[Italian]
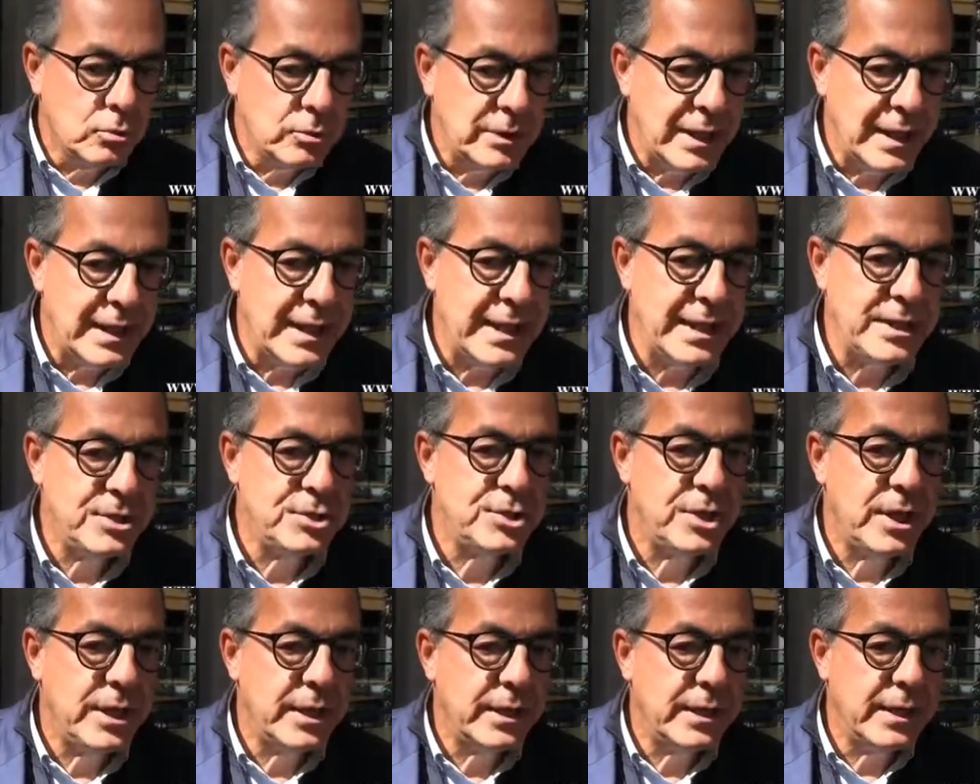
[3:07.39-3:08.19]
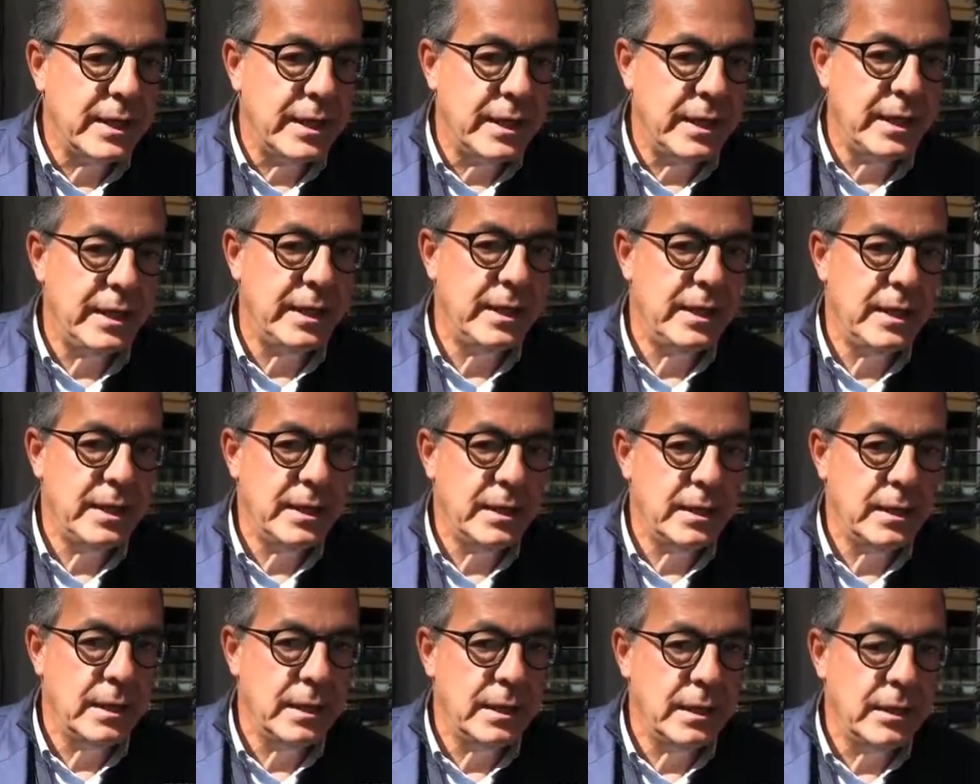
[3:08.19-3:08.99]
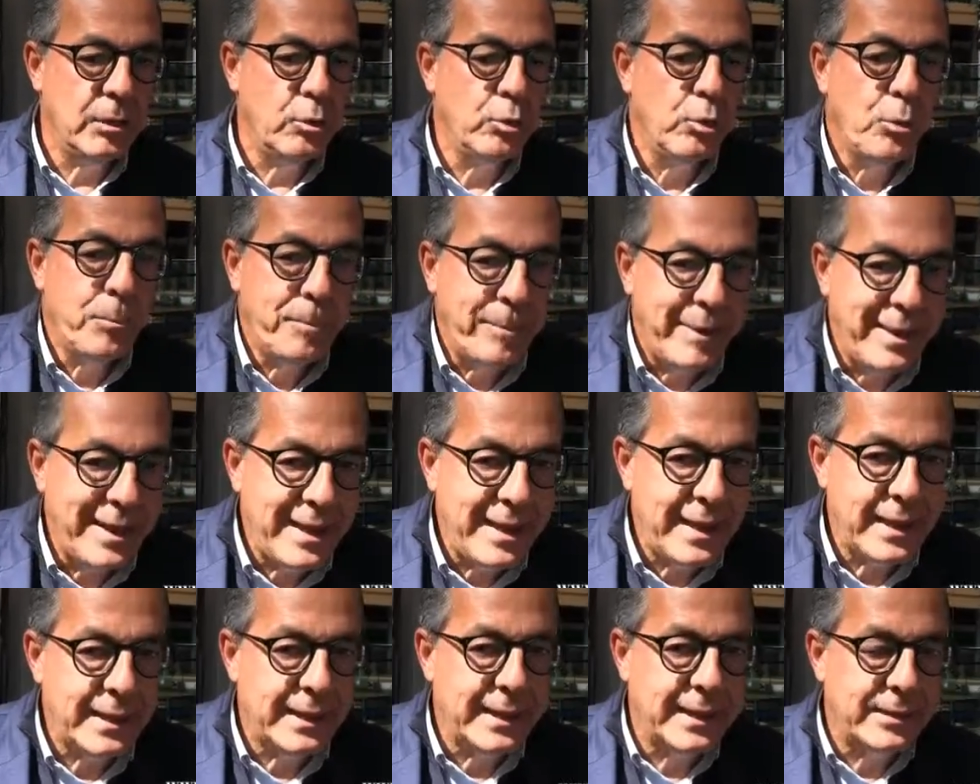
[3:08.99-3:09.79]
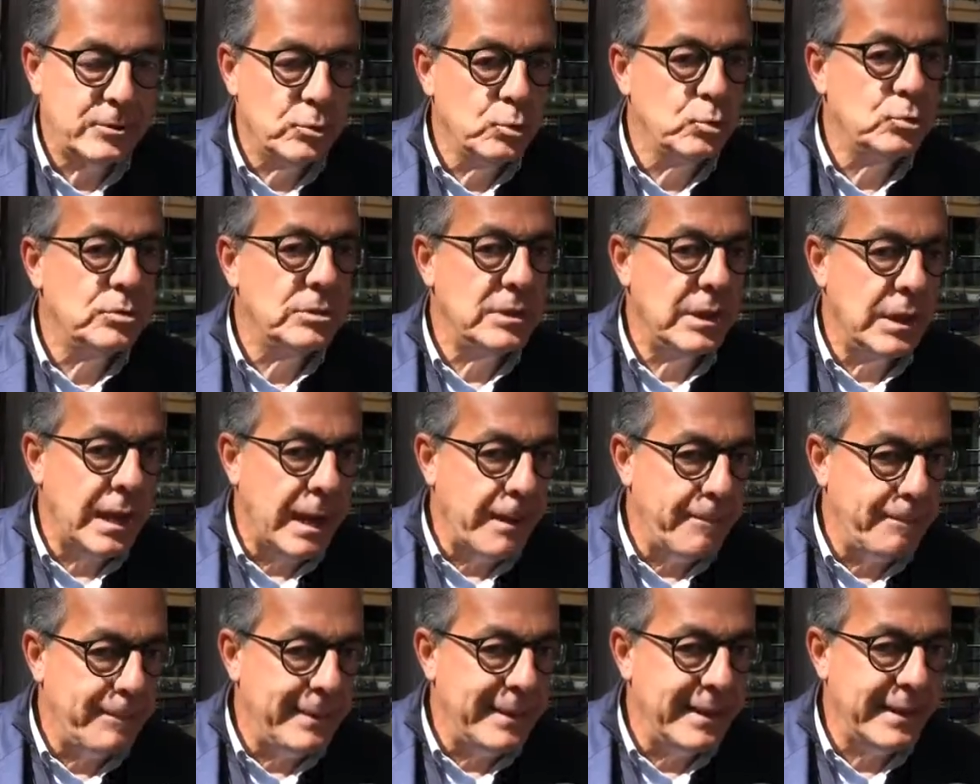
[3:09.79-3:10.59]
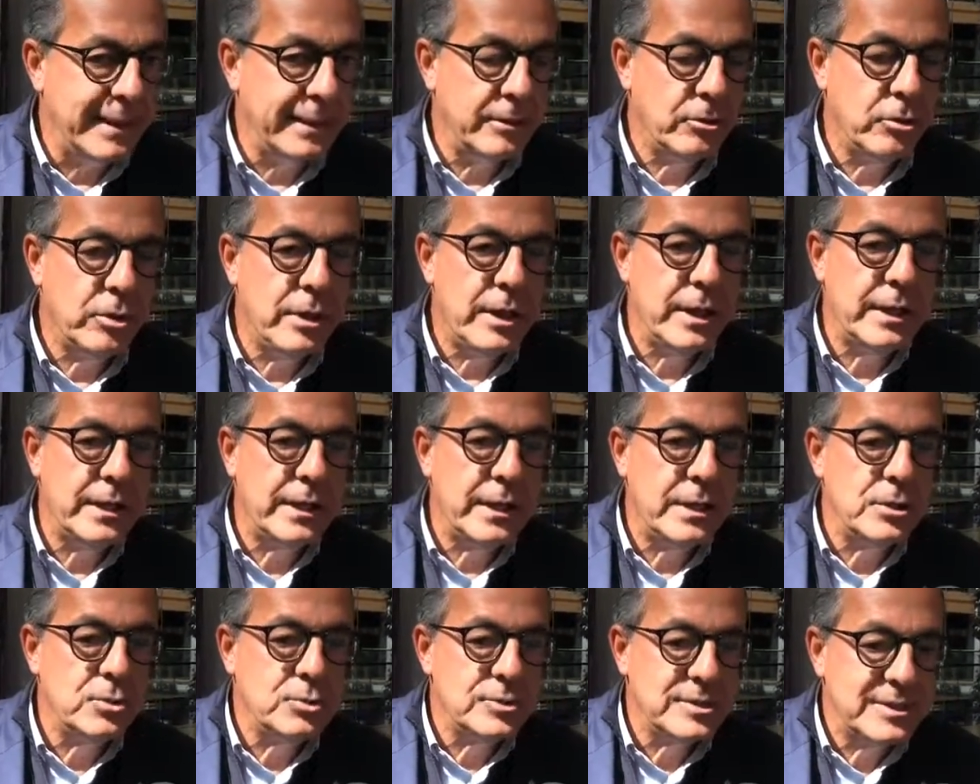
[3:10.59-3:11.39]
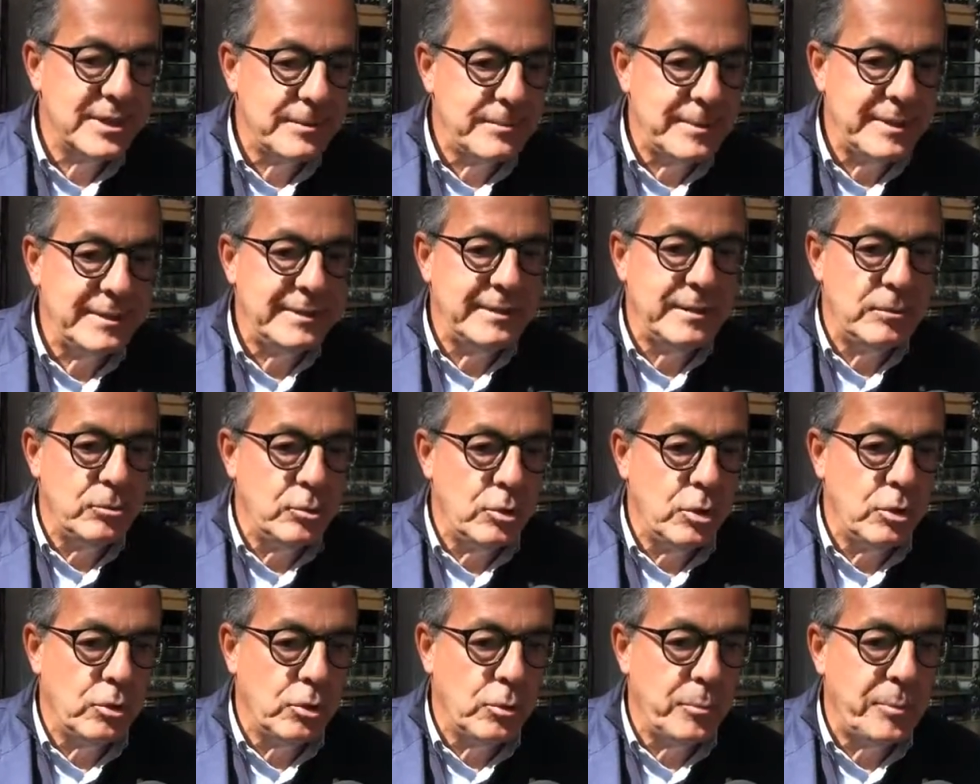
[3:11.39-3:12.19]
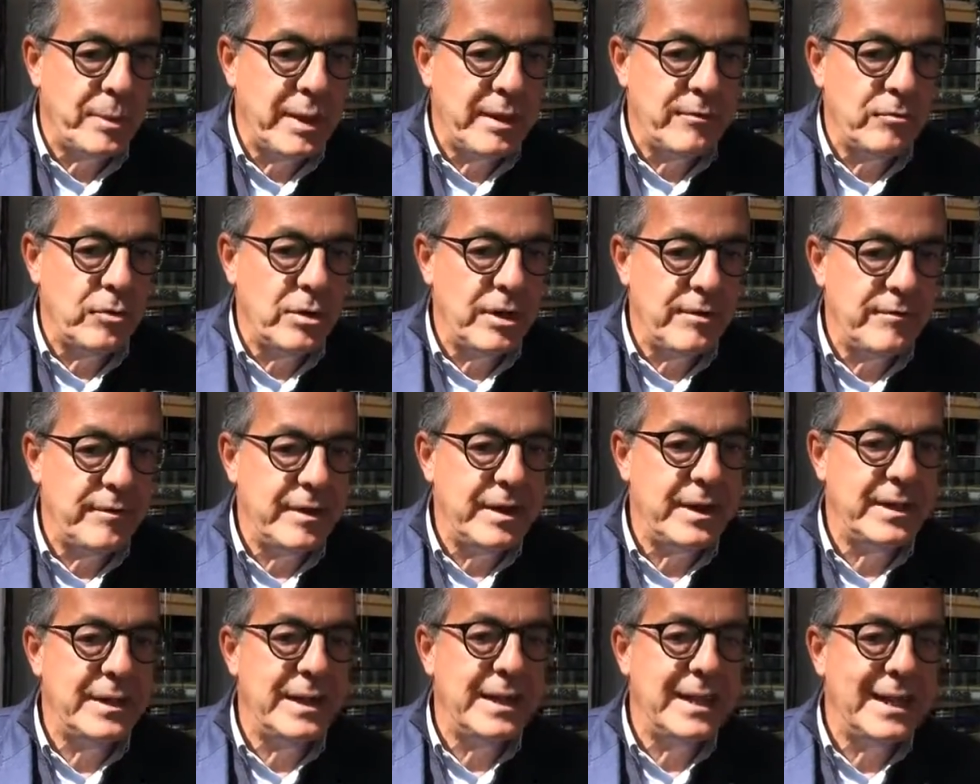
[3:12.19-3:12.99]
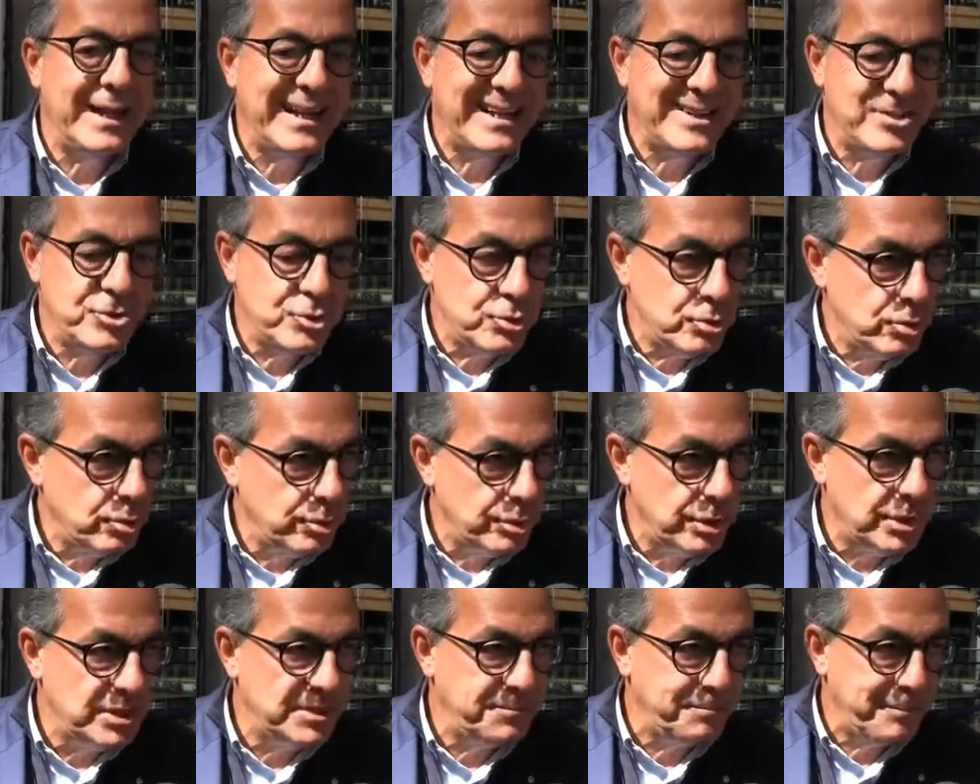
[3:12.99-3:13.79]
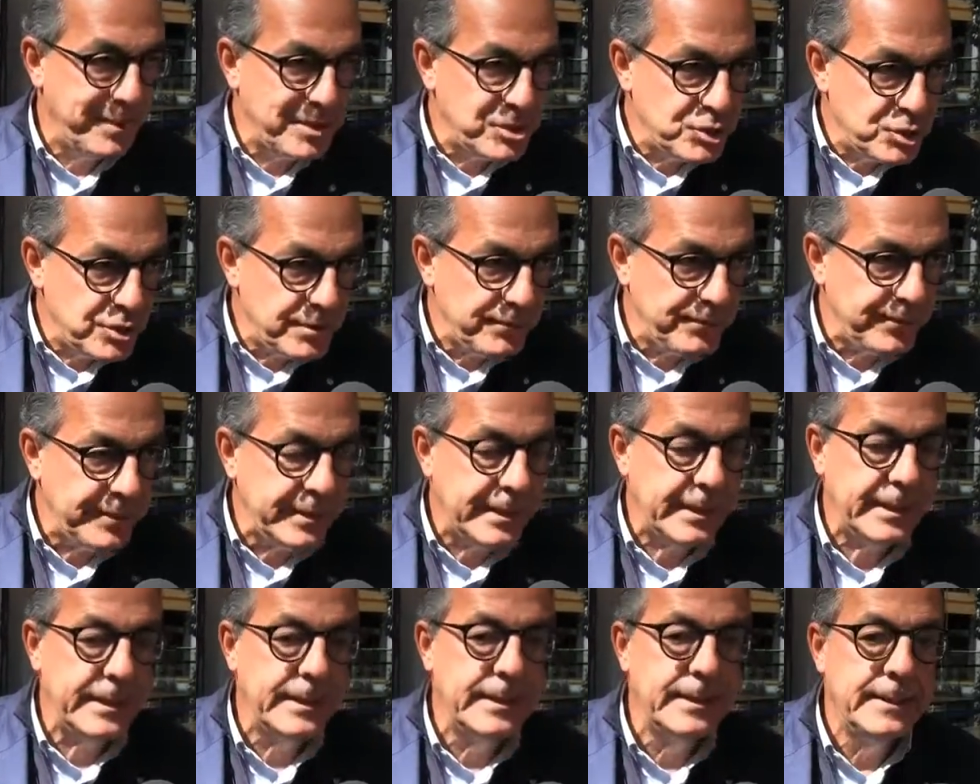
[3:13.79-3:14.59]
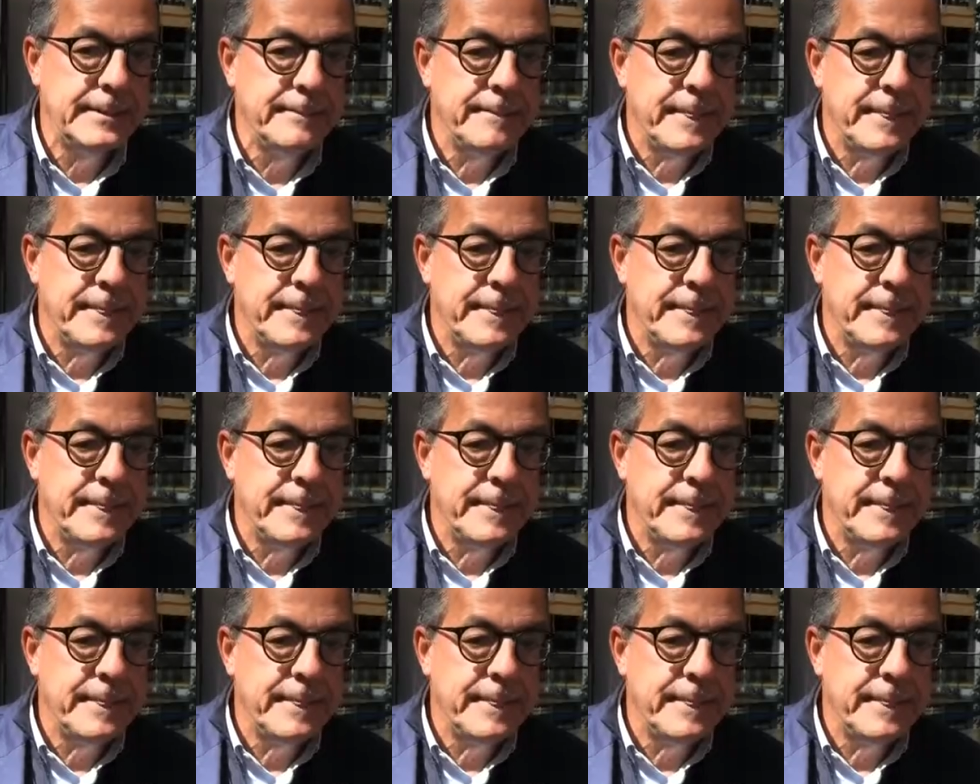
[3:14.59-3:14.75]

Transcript: una legge che europea che tutti applicano e che giustamente l'Unione Europea vuole avere delle ragioni specifiche